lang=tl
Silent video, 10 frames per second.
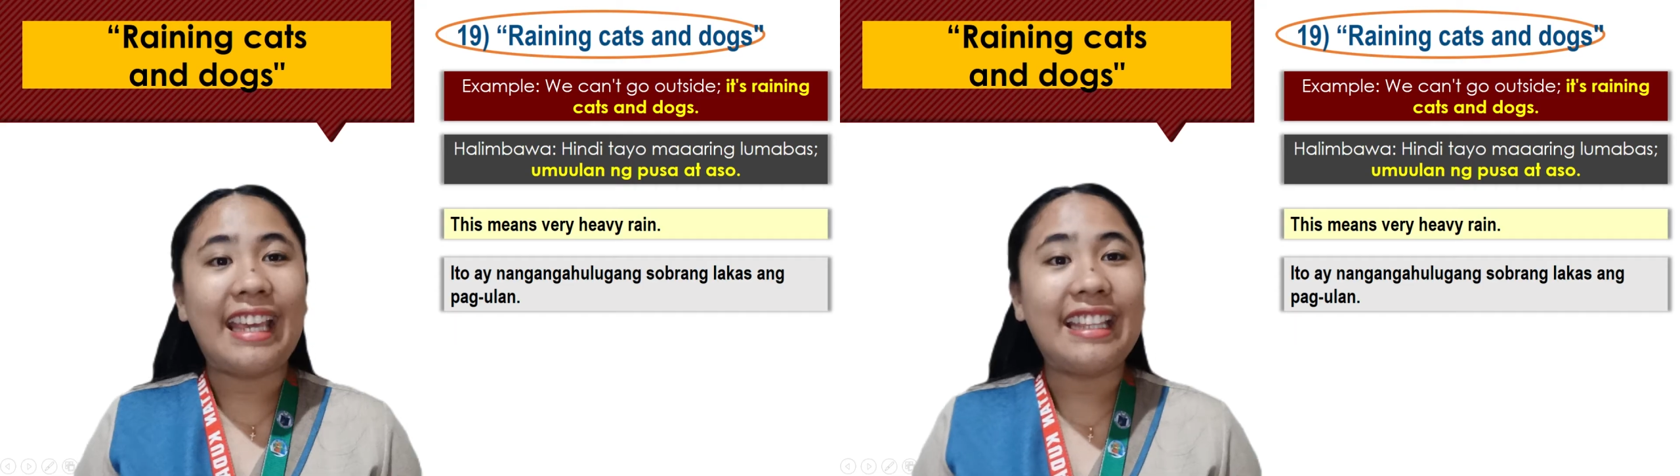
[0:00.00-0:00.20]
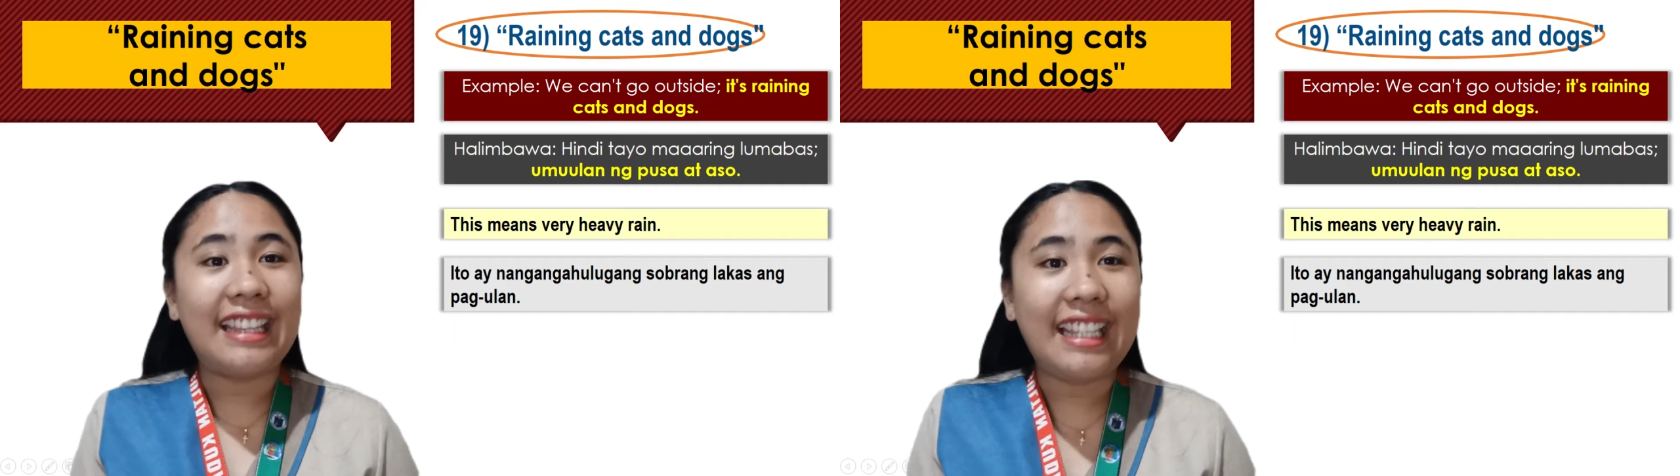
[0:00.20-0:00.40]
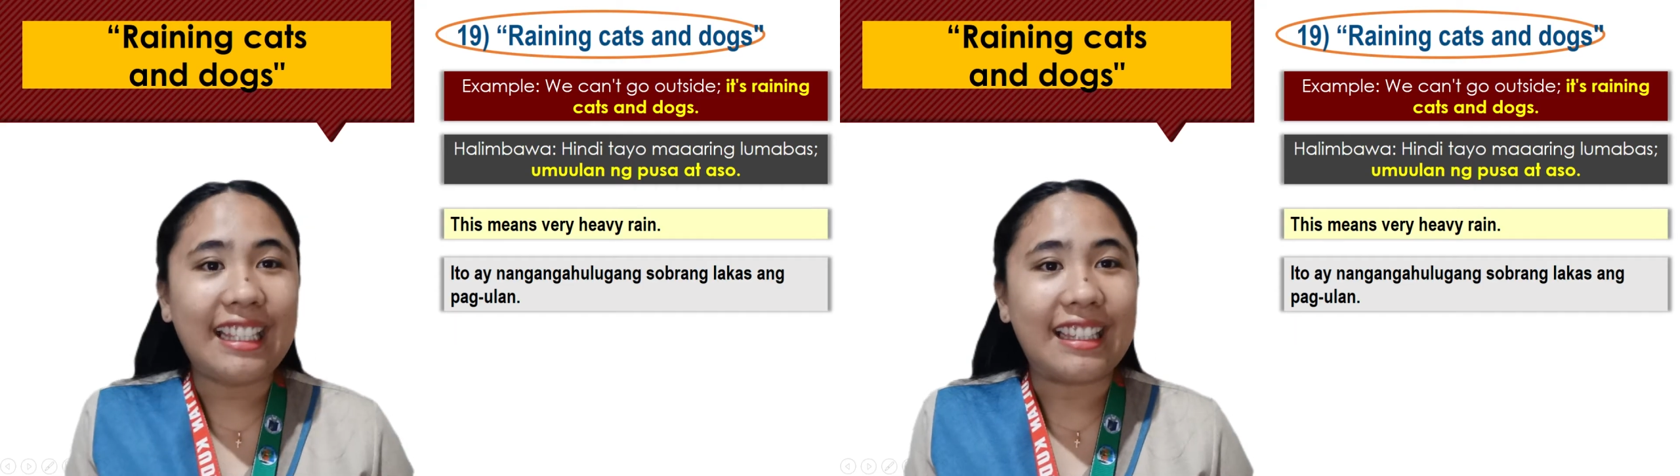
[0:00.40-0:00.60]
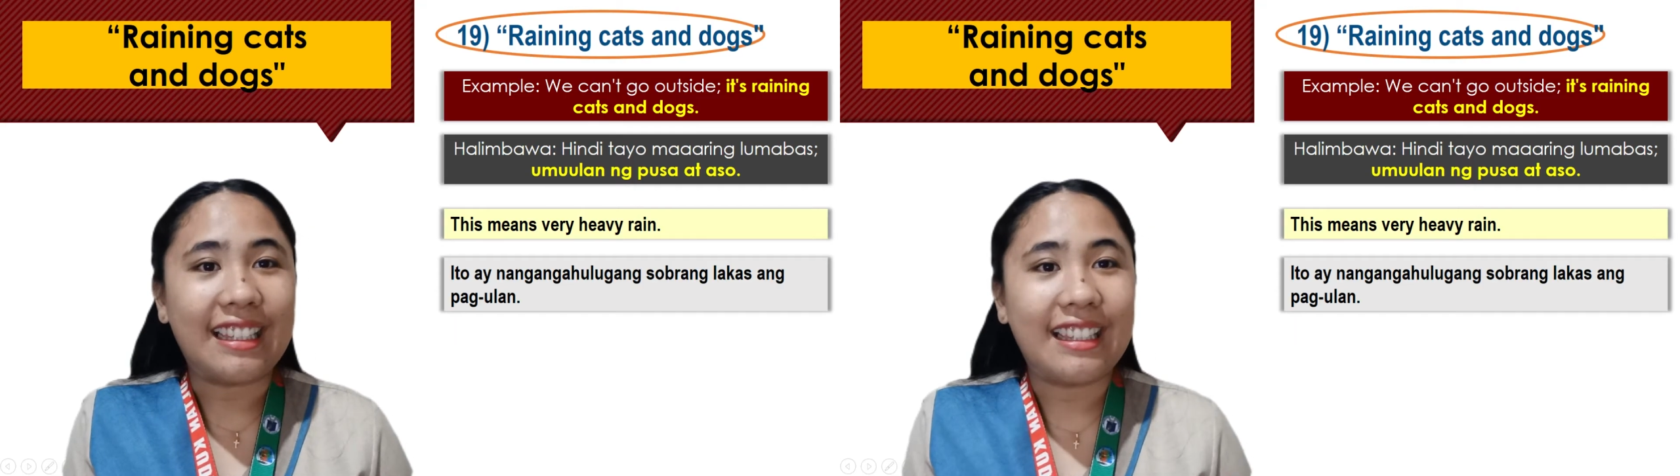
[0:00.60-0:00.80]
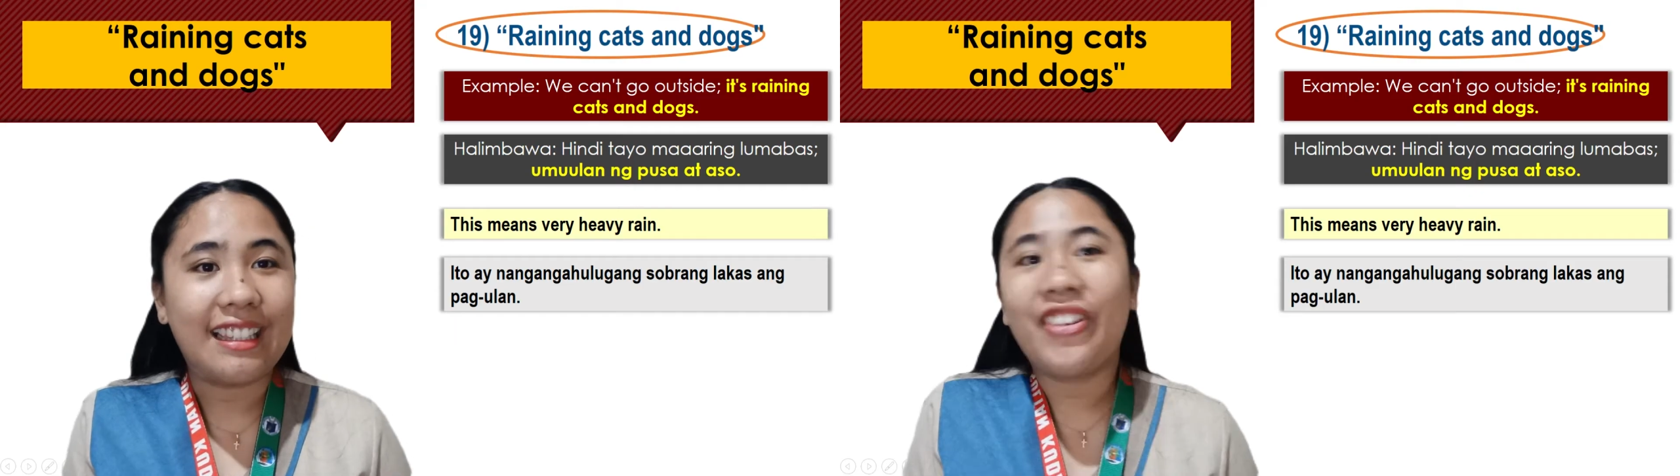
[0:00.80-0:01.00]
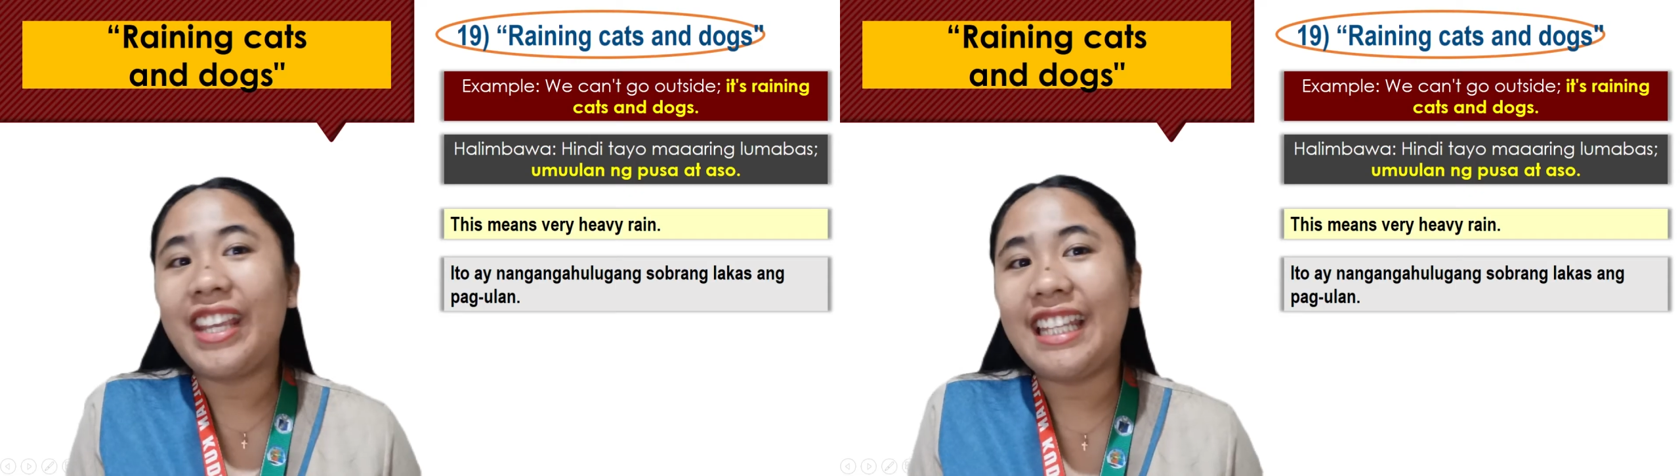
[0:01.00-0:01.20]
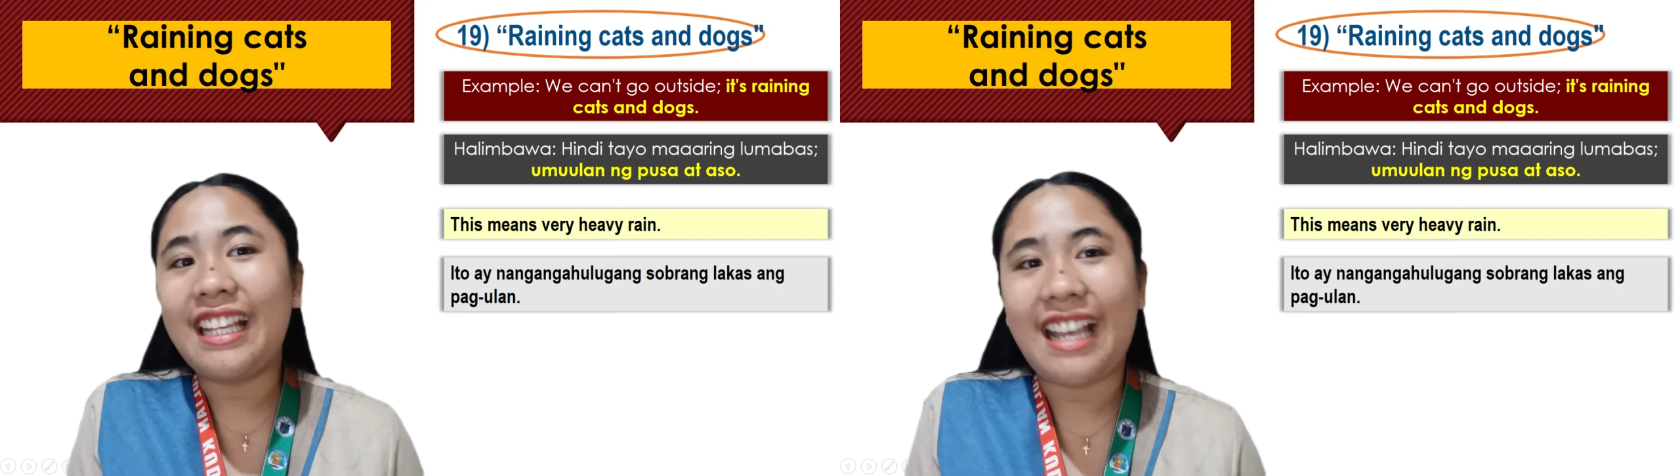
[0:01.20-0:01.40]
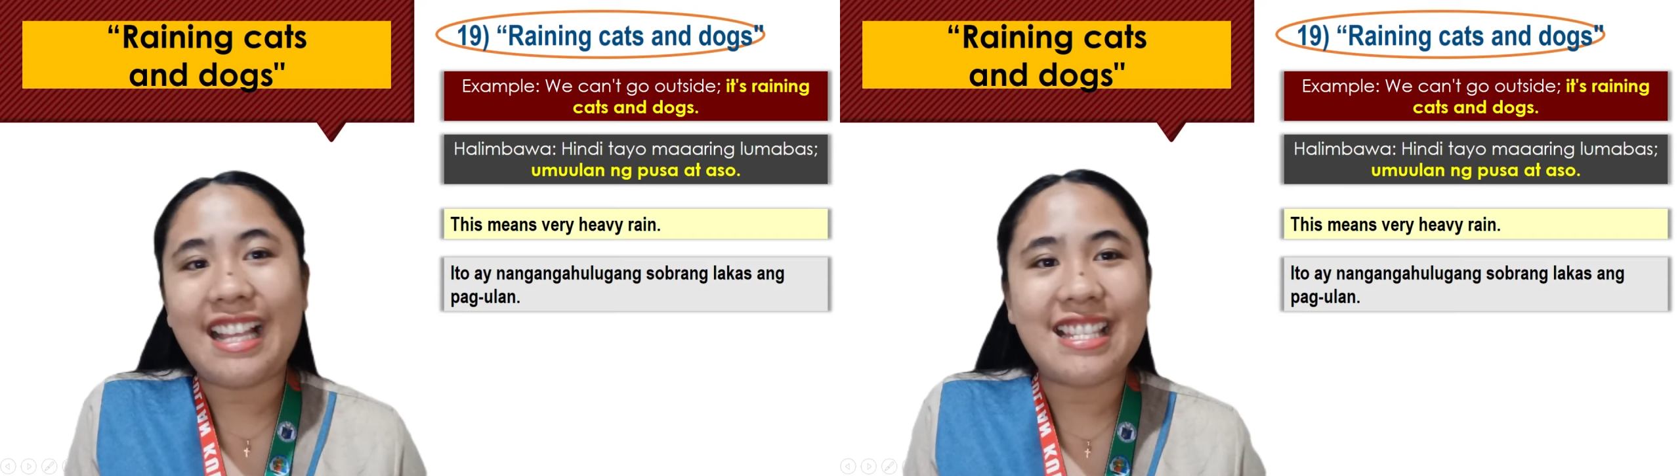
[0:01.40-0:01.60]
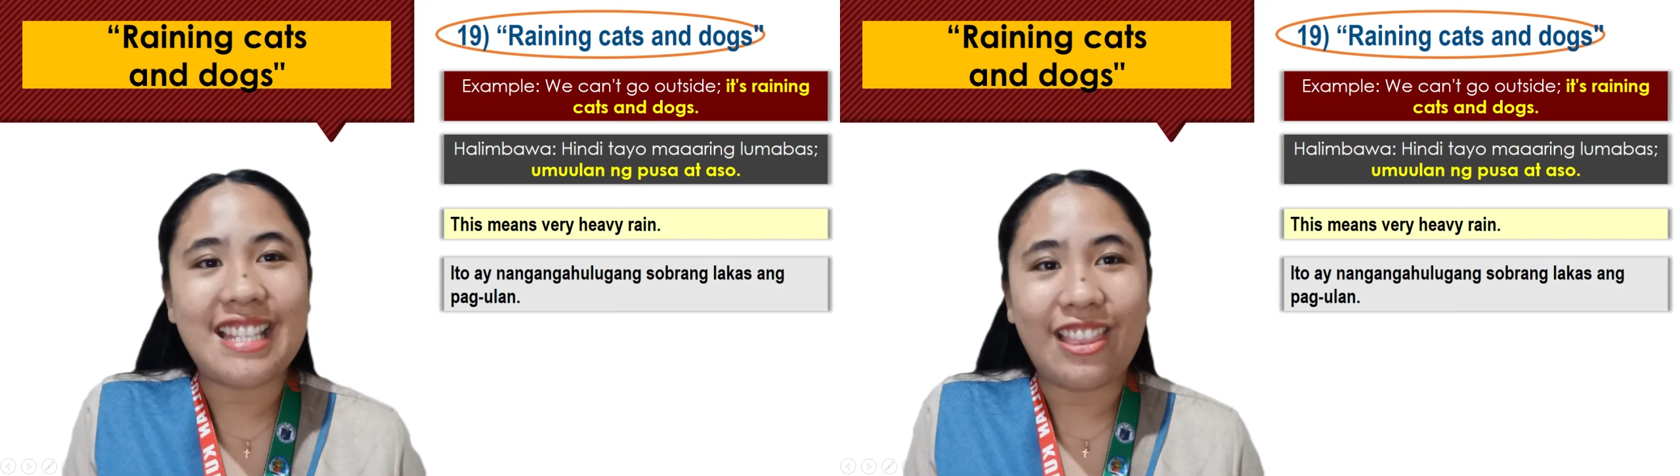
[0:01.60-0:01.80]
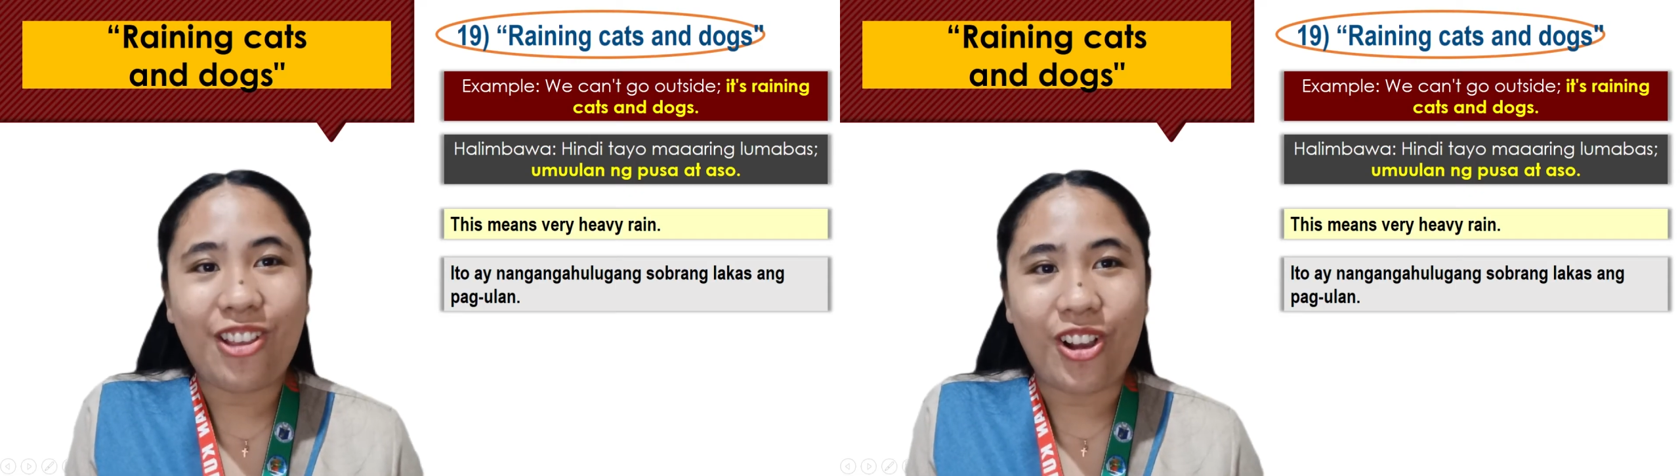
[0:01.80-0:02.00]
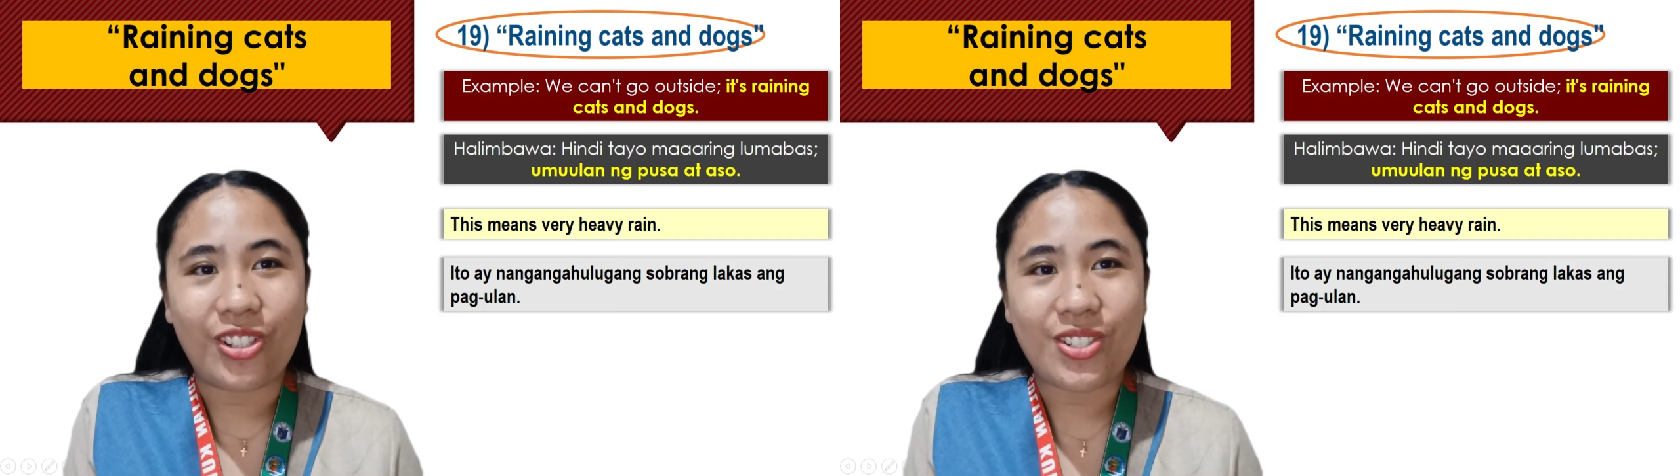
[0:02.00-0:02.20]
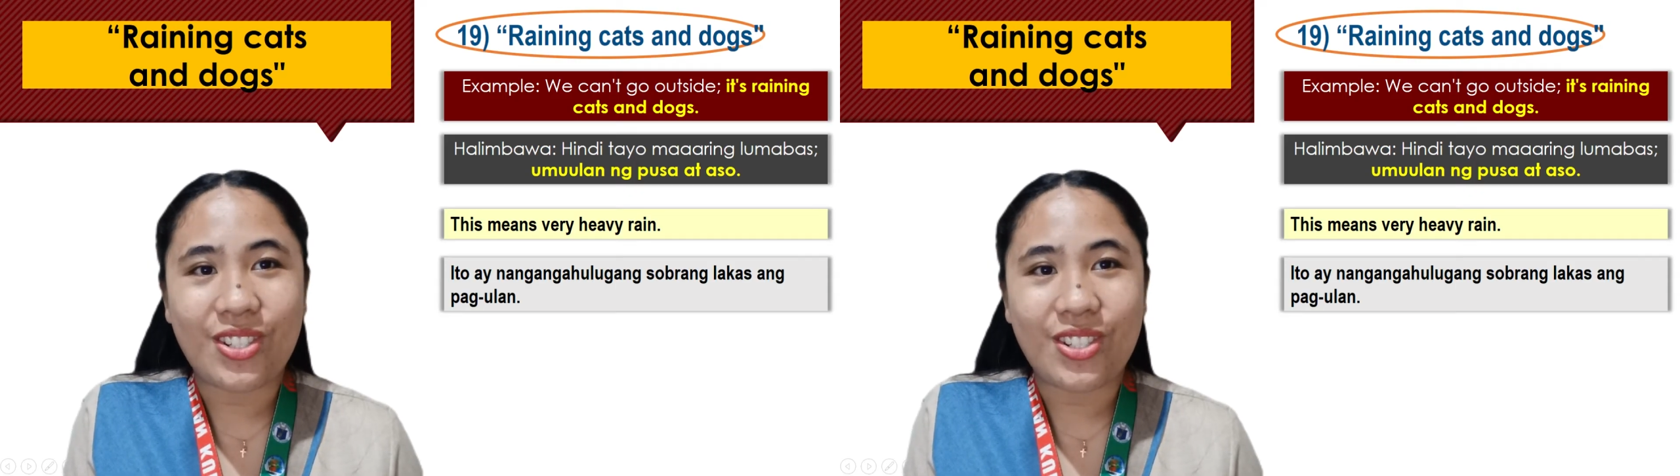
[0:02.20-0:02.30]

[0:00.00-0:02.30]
19 raining cats and dogs.